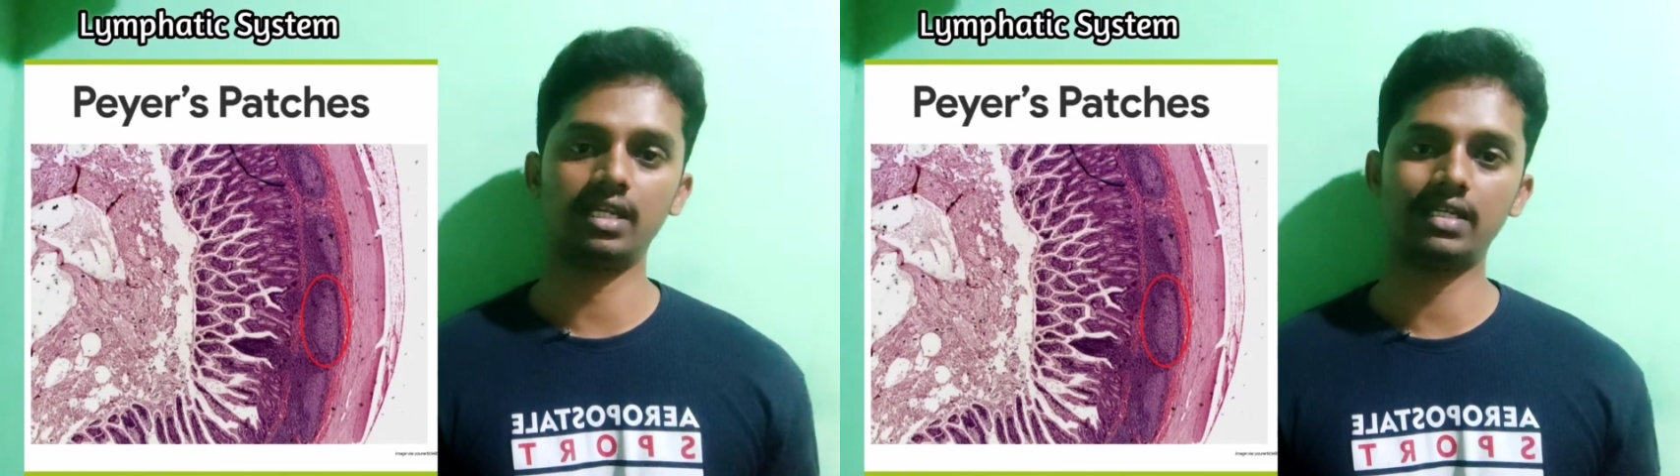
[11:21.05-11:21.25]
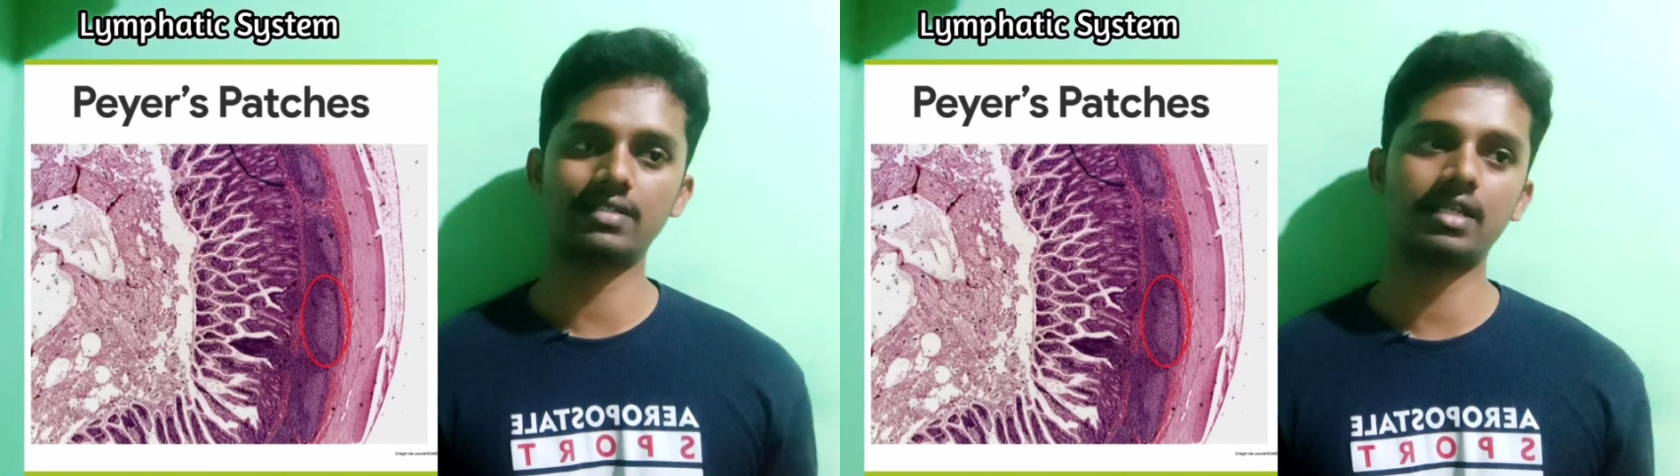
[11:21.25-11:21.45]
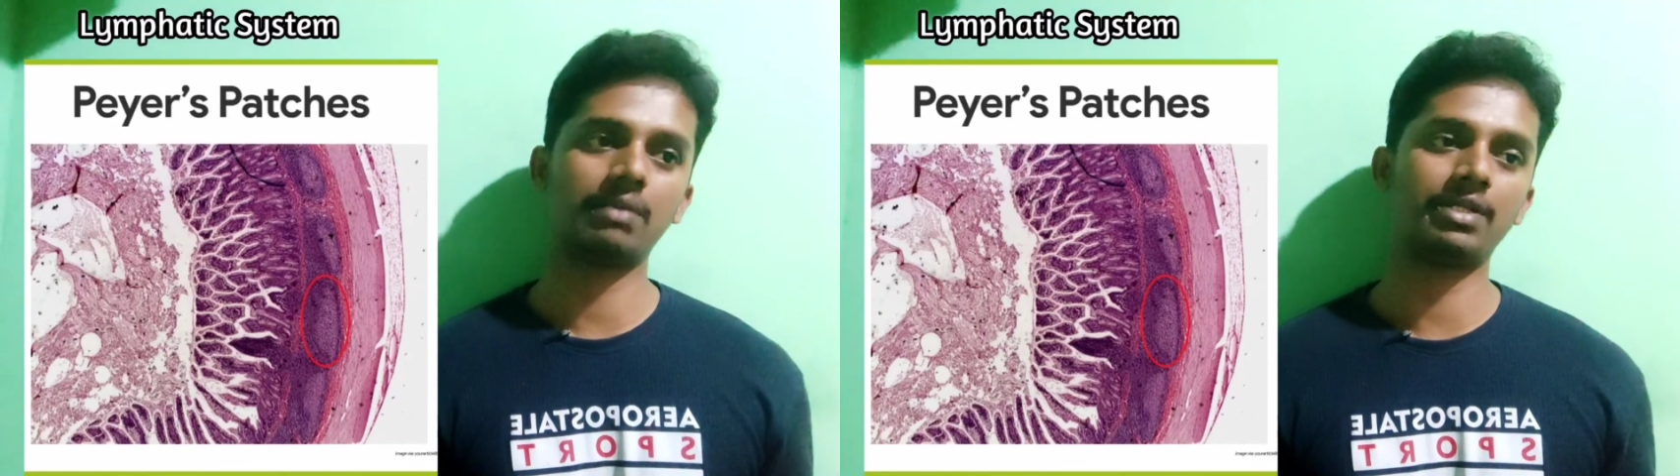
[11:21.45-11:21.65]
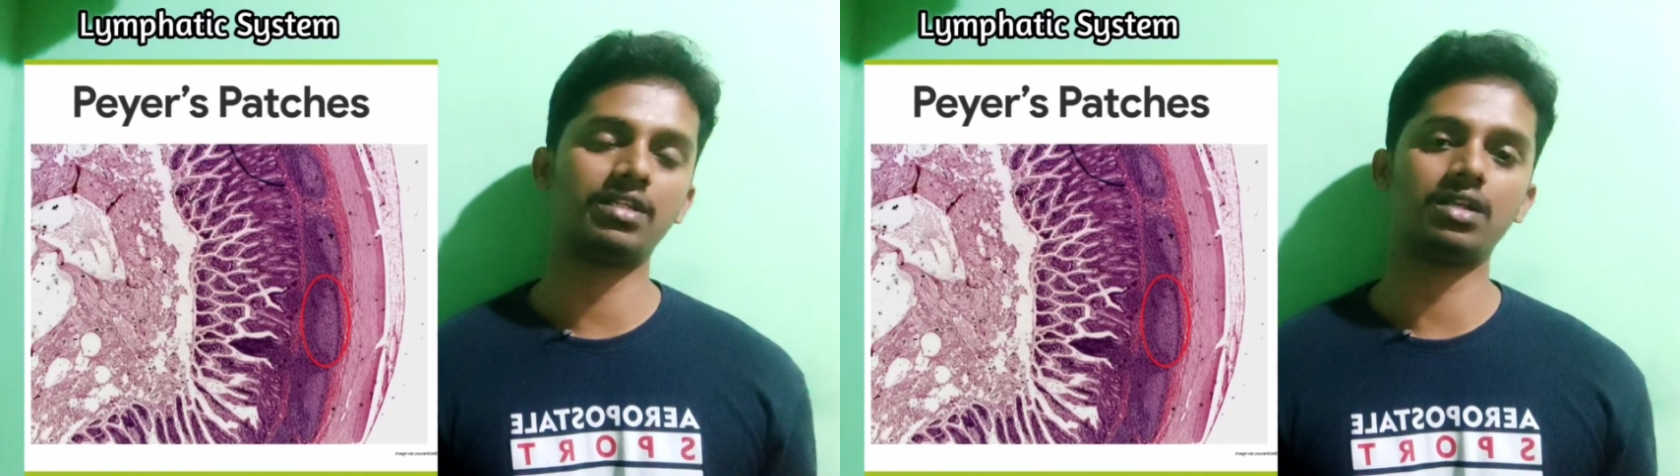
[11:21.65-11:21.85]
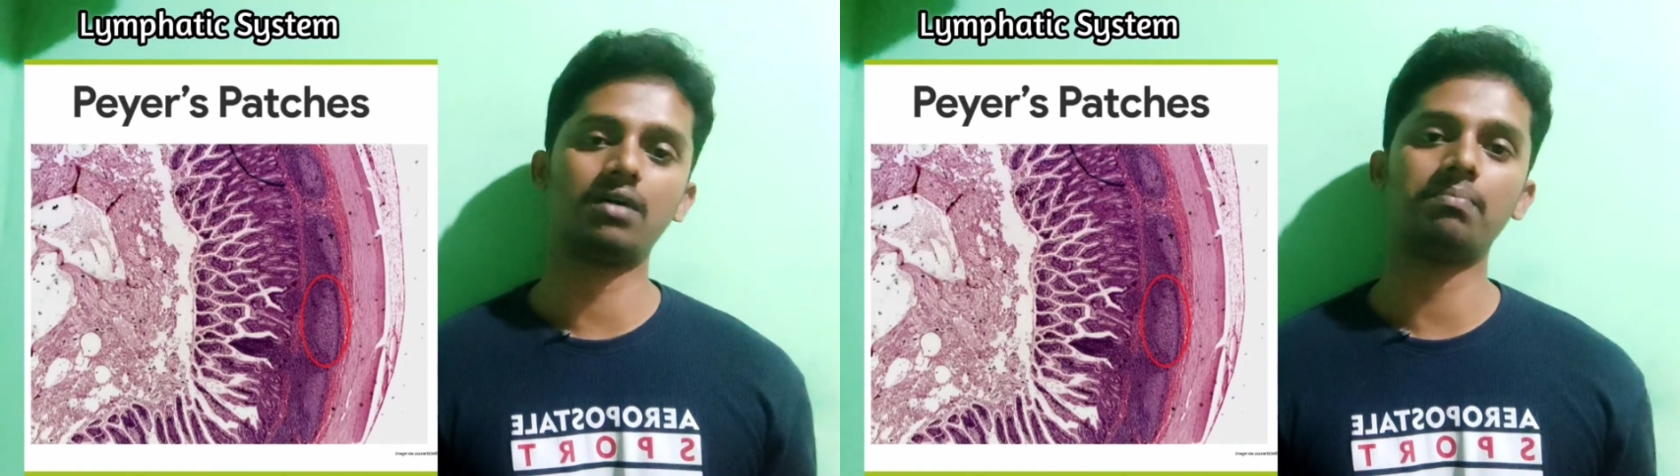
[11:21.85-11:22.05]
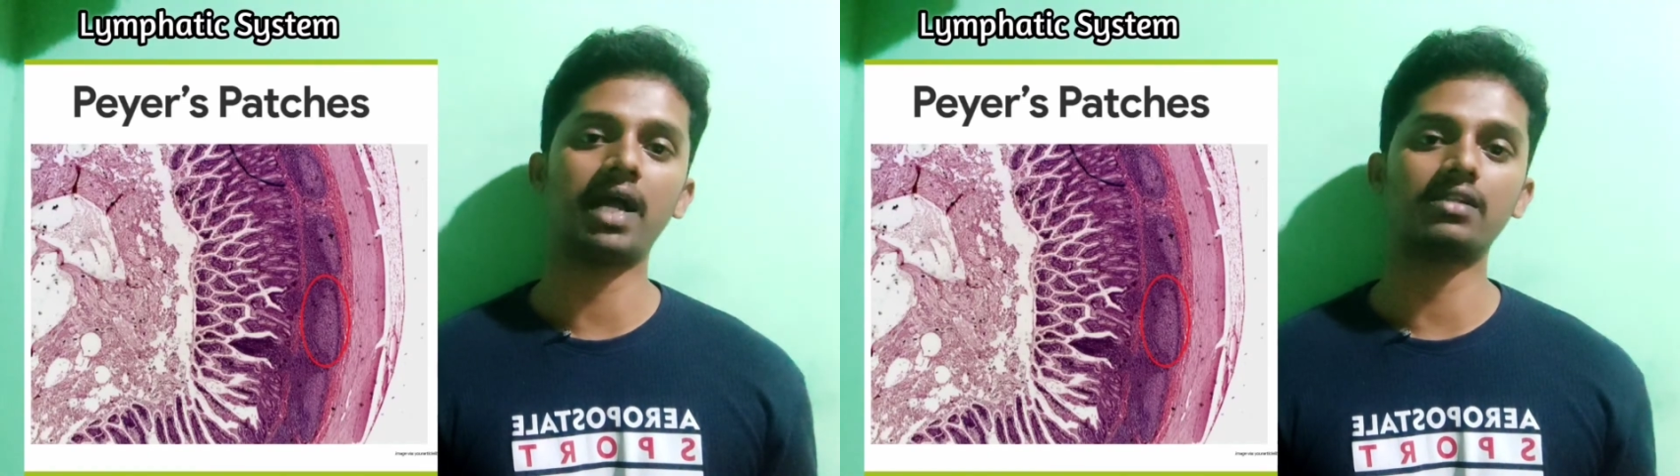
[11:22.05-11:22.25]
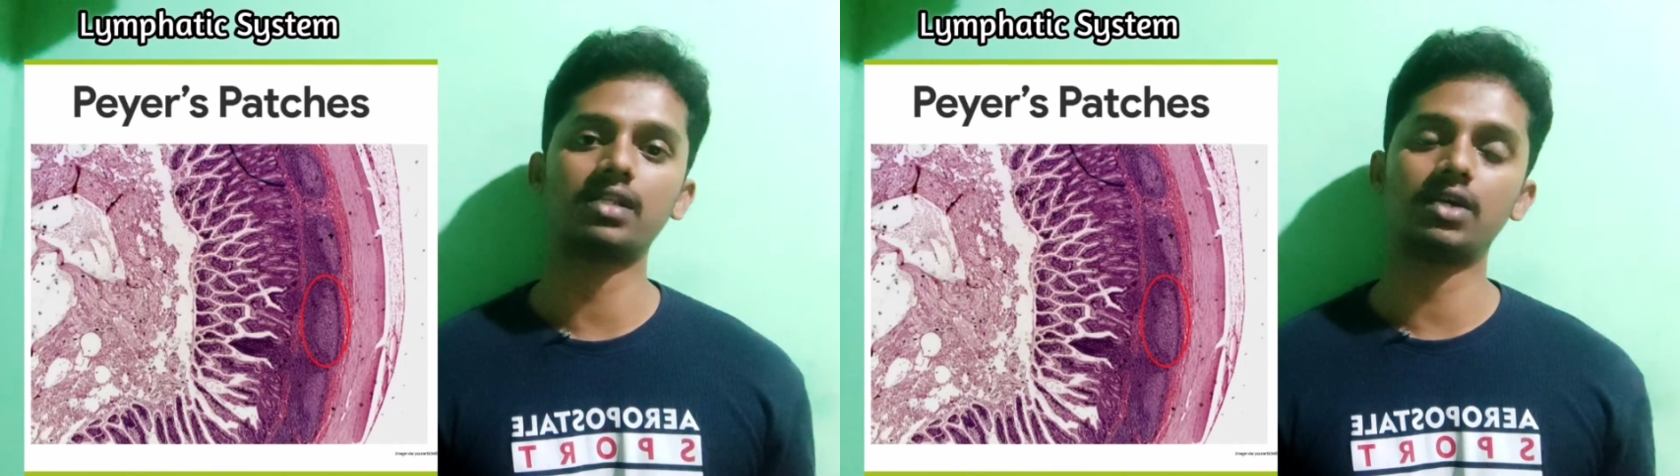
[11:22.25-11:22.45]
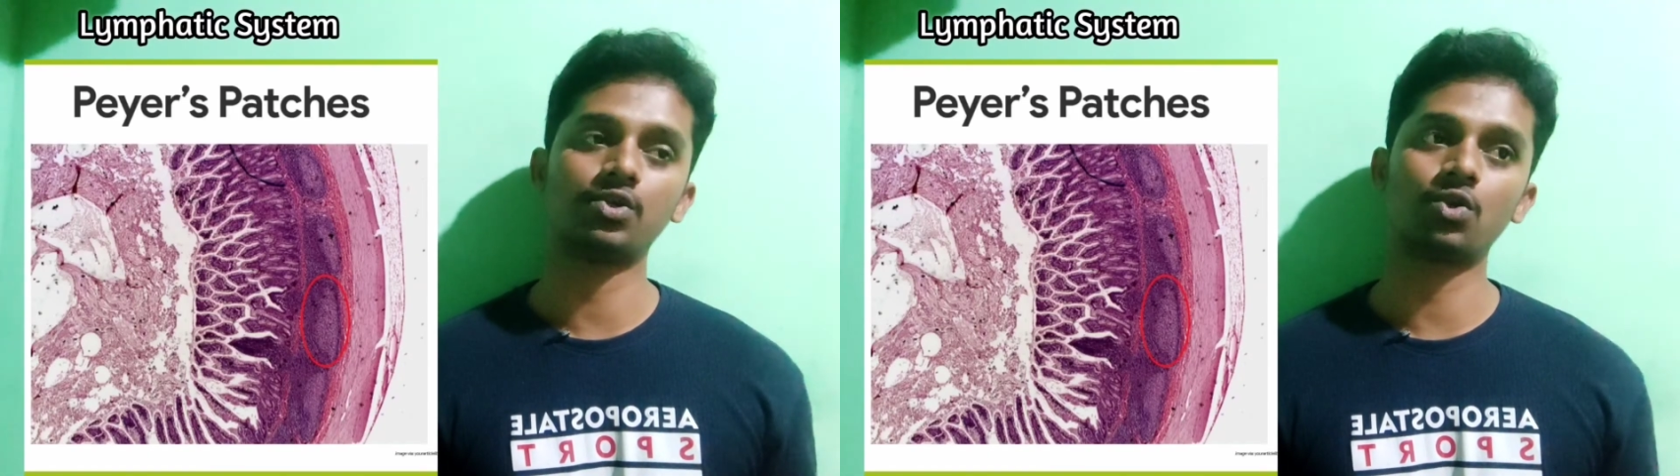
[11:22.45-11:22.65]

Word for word: இன்டெஸ்டைனில் பார்த்திங்கன்னா பேக்டீரியா